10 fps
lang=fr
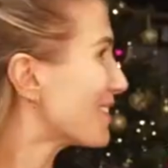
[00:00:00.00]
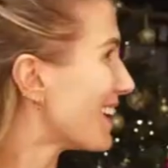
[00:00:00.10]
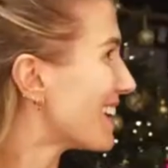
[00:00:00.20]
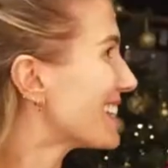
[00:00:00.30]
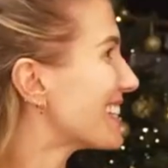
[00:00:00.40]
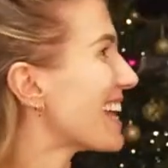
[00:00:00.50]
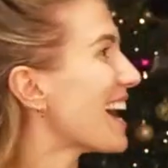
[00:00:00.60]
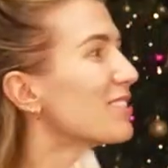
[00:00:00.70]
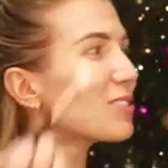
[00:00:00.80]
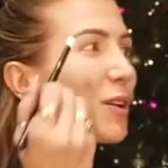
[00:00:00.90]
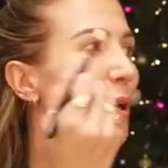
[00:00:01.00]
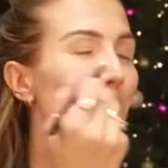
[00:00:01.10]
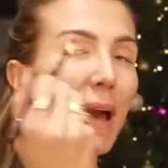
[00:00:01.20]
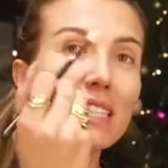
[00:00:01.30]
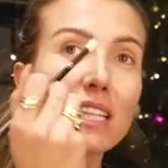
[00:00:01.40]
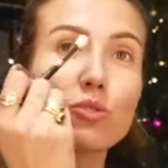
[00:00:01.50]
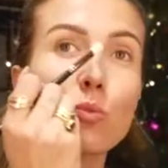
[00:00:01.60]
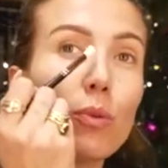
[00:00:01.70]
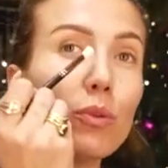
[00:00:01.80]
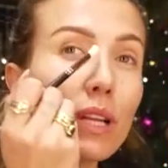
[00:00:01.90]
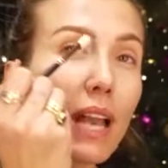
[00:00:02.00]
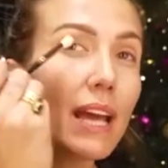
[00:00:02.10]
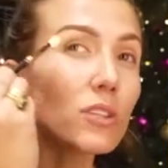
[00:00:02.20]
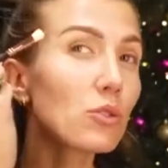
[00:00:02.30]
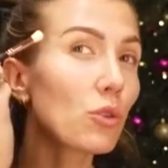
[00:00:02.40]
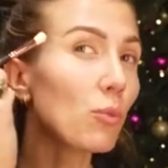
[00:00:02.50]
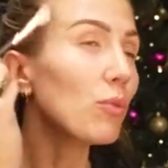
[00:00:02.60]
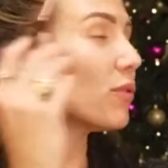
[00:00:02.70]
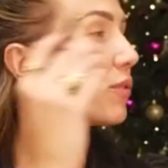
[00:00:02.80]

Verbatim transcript: voilà, ah, c'est ça. Donc, partir du plus clair jusqu'au plus